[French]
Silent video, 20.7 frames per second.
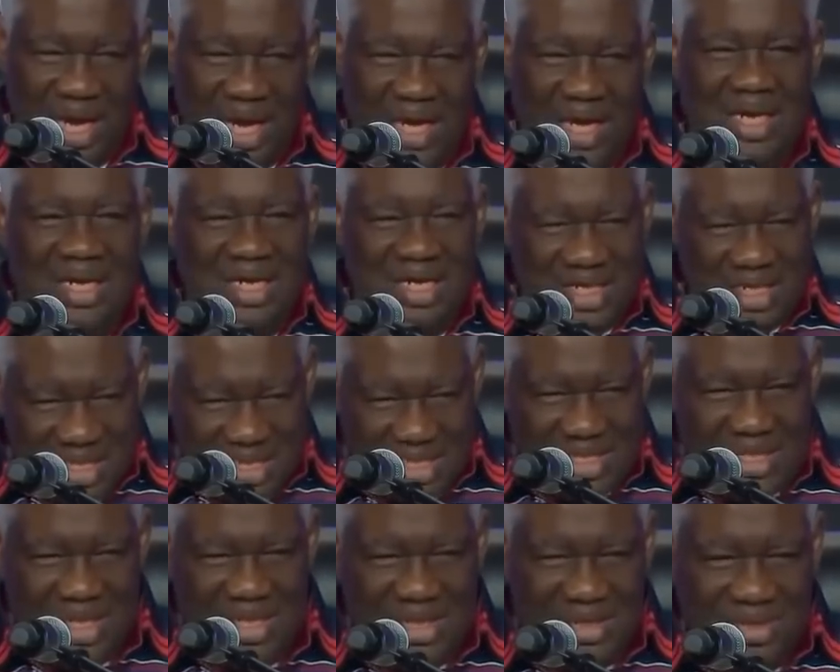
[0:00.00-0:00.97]
là
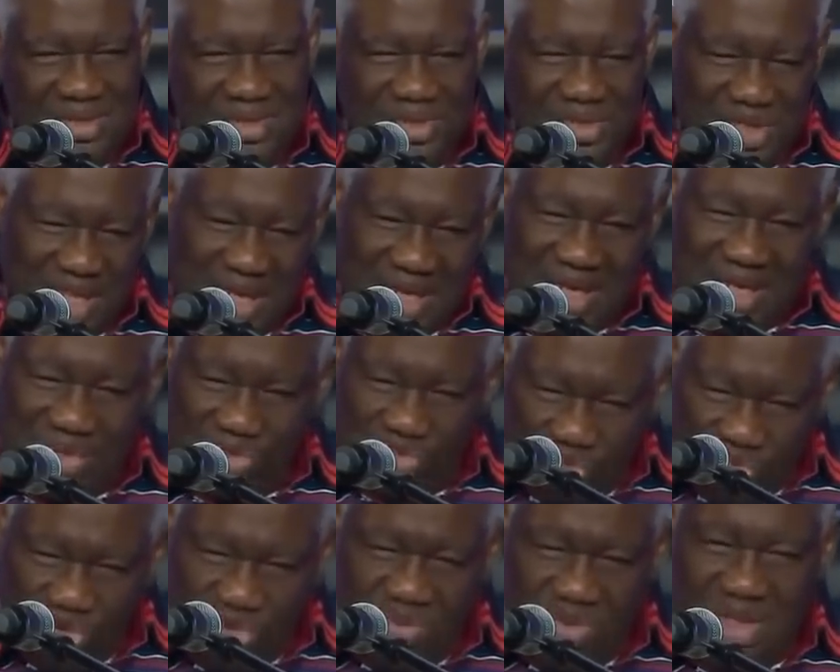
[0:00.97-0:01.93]
sans un
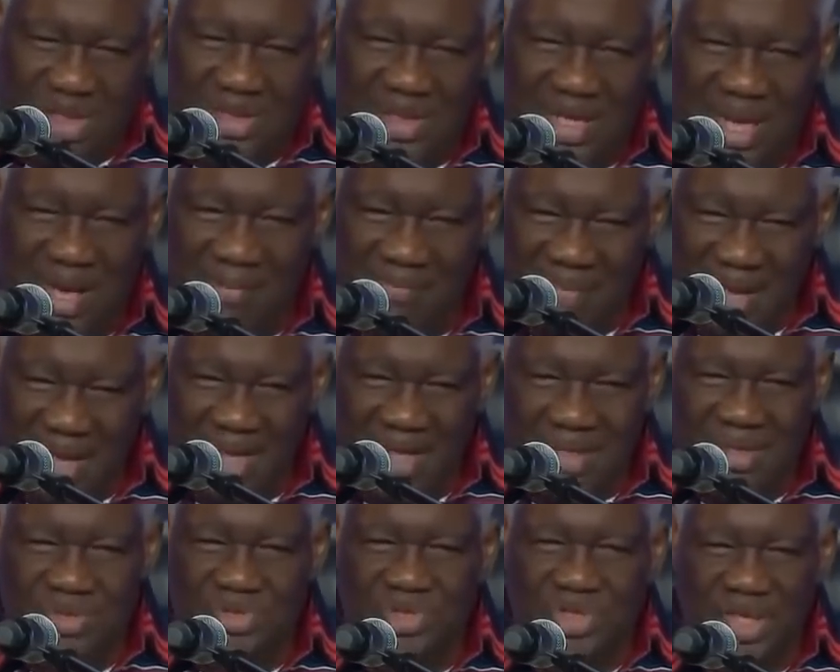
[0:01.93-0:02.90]
attouchement de la
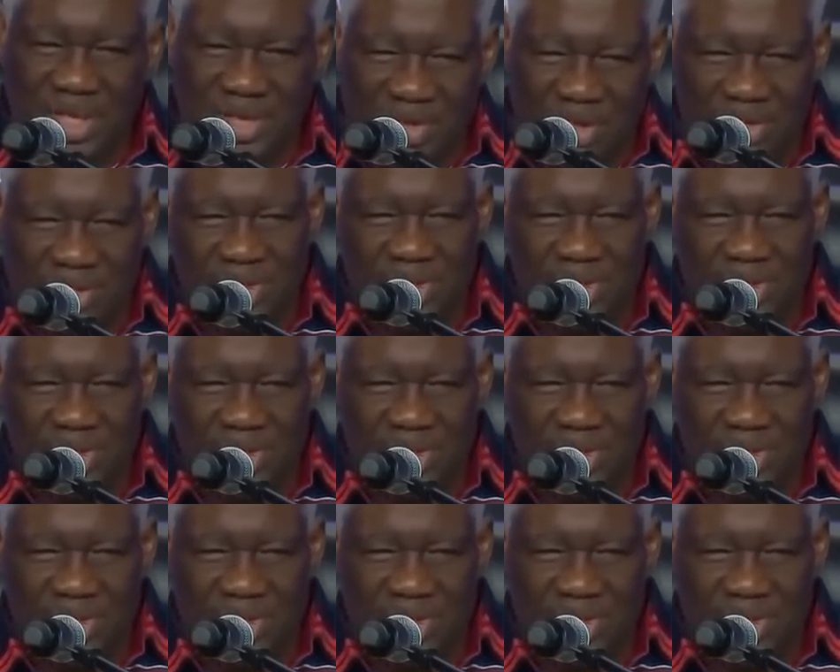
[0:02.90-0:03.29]
main du Seigneur